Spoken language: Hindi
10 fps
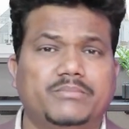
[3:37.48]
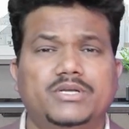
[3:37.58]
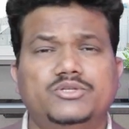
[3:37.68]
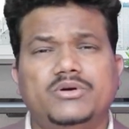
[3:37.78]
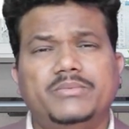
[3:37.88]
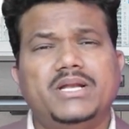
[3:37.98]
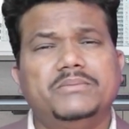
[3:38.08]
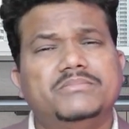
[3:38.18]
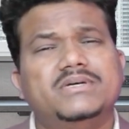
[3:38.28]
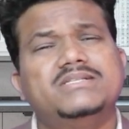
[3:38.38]
पर जो हमारे
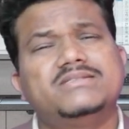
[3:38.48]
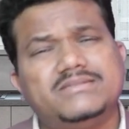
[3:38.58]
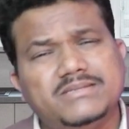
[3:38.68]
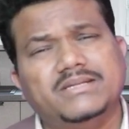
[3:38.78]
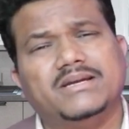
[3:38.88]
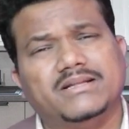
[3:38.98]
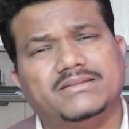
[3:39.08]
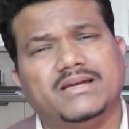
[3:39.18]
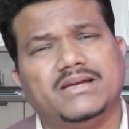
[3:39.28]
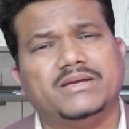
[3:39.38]
मन से
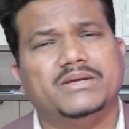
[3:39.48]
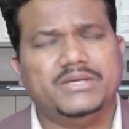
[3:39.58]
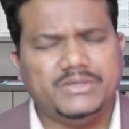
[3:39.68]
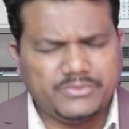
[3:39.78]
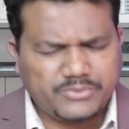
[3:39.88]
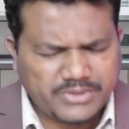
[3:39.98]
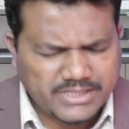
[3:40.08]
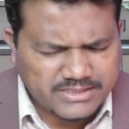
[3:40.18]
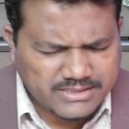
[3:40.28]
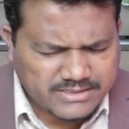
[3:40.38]
निकलता है वो
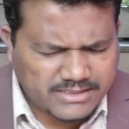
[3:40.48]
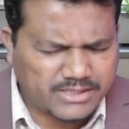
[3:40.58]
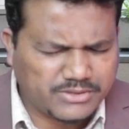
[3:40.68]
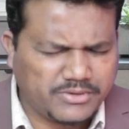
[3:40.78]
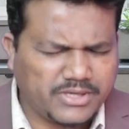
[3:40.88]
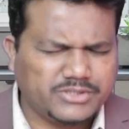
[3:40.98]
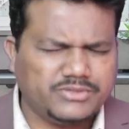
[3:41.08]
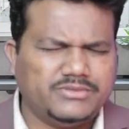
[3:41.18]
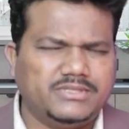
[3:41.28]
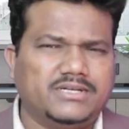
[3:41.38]
इंसान को
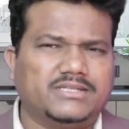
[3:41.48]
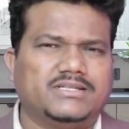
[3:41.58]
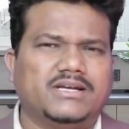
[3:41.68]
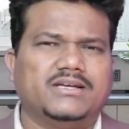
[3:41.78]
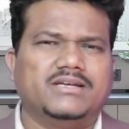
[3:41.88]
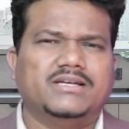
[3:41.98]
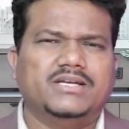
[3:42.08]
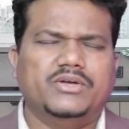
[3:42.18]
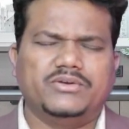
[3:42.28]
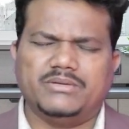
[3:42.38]
अशुद्ध करता है
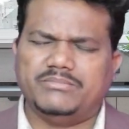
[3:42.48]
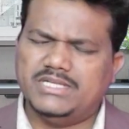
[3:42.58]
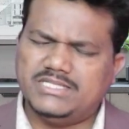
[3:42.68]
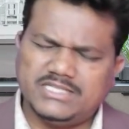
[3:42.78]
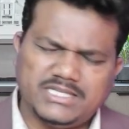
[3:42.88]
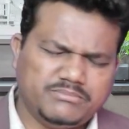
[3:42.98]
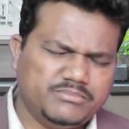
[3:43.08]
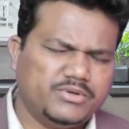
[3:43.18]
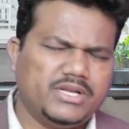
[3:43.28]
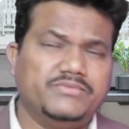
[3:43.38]
क्योंकि मन से ही
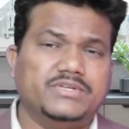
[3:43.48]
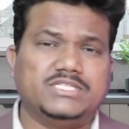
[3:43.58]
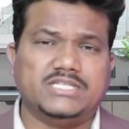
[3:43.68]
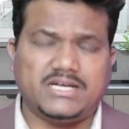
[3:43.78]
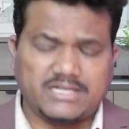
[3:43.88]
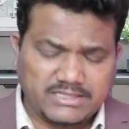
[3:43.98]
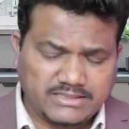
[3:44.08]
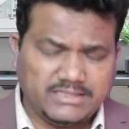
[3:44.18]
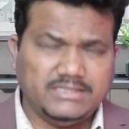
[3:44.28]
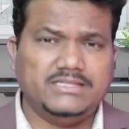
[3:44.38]
बुरे विचार
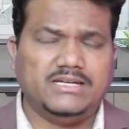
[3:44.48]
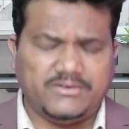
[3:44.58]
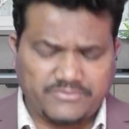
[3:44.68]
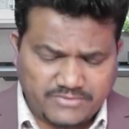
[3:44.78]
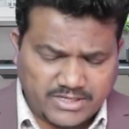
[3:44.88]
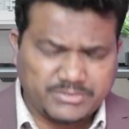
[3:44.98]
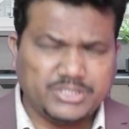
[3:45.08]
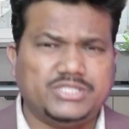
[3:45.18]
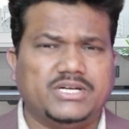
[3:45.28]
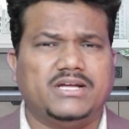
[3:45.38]
निंदा
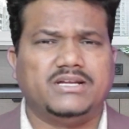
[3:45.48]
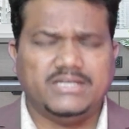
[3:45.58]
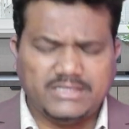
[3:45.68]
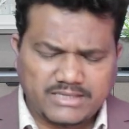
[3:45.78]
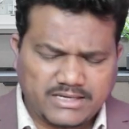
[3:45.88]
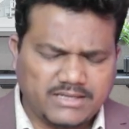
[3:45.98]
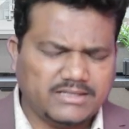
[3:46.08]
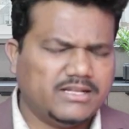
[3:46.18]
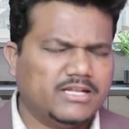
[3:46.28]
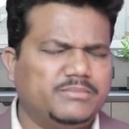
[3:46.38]
विचार
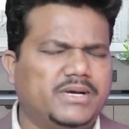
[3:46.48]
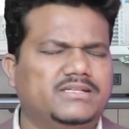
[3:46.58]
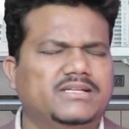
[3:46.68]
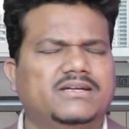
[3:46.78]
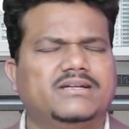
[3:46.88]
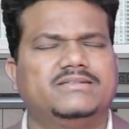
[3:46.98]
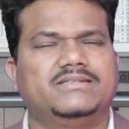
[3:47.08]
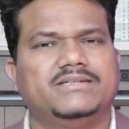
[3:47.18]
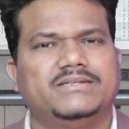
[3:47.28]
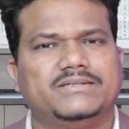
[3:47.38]
गलत गलत बातें
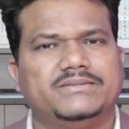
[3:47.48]
निकलती हैं